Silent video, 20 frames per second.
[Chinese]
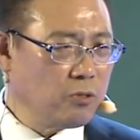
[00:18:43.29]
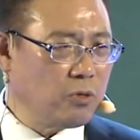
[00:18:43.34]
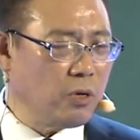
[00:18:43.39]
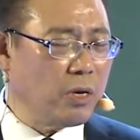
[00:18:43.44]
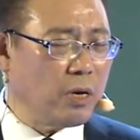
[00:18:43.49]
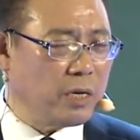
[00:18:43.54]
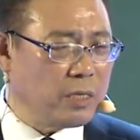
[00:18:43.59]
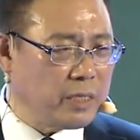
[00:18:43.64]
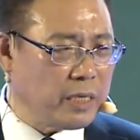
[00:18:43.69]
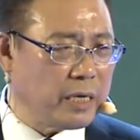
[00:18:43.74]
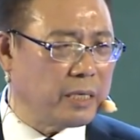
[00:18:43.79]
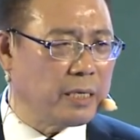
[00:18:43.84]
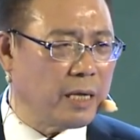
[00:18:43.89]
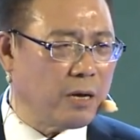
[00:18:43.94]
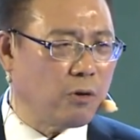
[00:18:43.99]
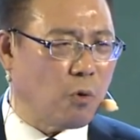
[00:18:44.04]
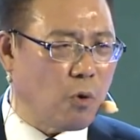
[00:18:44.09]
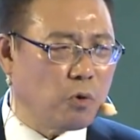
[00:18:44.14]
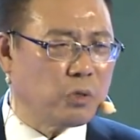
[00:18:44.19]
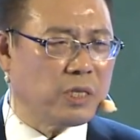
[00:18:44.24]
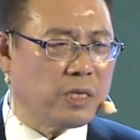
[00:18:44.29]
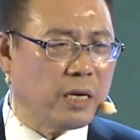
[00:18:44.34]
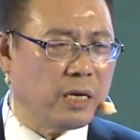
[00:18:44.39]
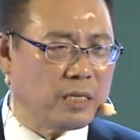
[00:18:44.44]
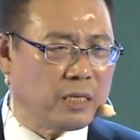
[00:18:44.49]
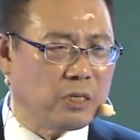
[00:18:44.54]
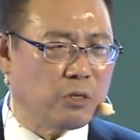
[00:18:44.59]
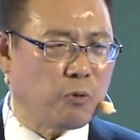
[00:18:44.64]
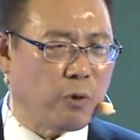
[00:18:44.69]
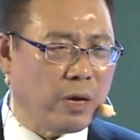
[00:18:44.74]
最很简单，公司也
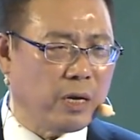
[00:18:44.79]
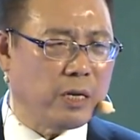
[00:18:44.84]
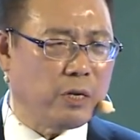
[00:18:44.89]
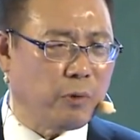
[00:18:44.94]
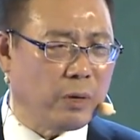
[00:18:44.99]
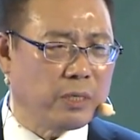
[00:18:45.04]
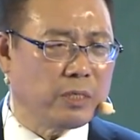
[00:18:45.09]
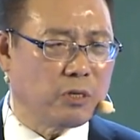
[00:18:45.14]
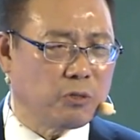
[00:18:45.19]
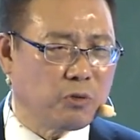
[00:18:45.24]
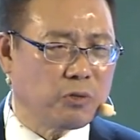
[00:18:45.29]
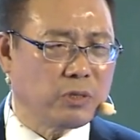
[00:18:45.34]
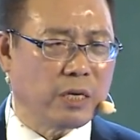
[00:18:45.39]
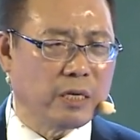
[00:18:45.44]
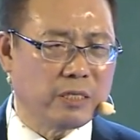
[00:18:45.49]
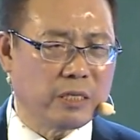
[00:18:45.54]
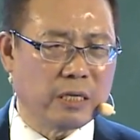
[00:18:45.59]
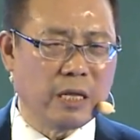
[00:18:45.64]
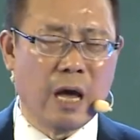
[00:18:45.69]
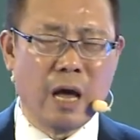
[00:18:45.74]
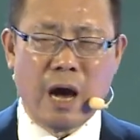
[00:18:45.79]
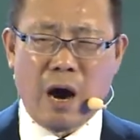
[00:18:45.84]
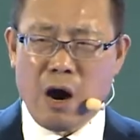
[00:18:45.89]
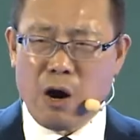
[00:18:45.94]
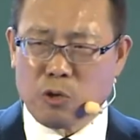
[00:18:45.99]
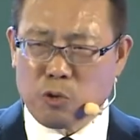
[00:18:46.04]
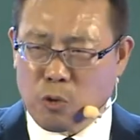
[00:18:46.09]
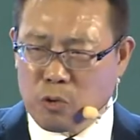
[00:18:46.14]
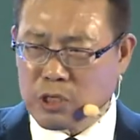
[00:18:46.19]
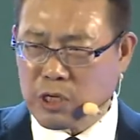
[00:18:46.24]
是原理原则就是很简单，好
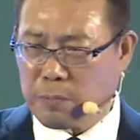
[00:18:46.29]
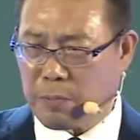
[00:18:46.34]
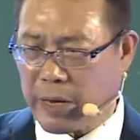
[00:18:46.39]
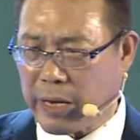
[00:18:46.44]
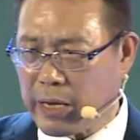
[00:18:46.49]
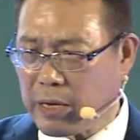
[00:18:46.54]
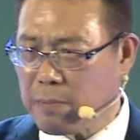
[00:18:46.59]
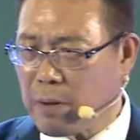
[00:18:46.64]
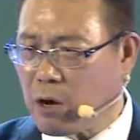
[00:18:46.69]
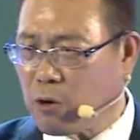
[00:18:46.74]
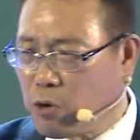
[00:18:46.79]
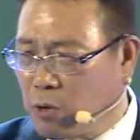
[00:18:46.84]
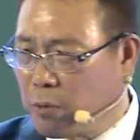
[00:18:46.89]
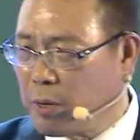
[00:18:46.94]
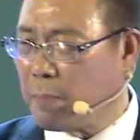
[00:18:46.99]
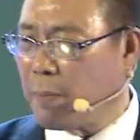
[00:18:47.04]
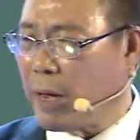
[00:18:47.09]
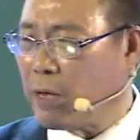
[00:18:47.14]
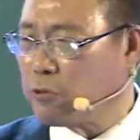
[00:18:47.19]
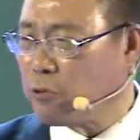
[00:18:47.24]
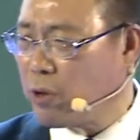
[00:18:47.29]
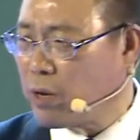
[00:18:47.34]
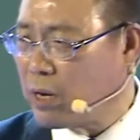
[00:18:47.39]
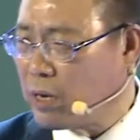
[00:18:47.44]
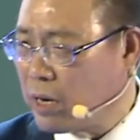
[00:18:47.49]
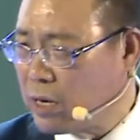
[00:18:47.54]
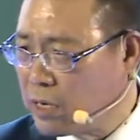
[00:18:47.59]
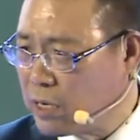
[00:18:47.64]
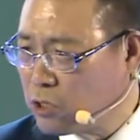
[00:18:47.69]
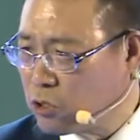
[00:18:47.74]
东西便宜嘛，会不会排队啊？
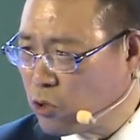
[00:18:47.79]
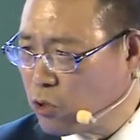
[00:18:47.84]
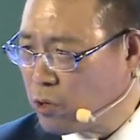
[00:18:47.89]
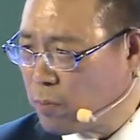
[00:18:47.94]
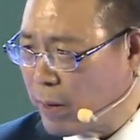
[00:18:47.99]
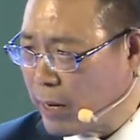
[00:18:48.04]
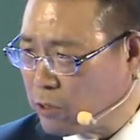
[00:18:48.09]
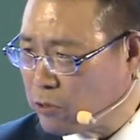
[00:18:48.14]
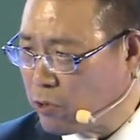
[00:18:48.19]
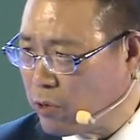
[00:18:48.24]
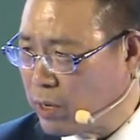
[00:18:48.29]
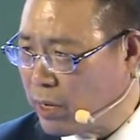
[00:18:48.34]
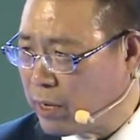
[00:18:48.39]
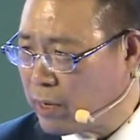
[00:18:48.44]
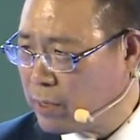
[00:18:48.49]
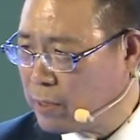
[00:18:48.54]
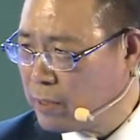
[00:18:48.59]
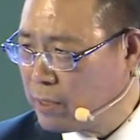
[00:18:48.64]
人人都会排队啊。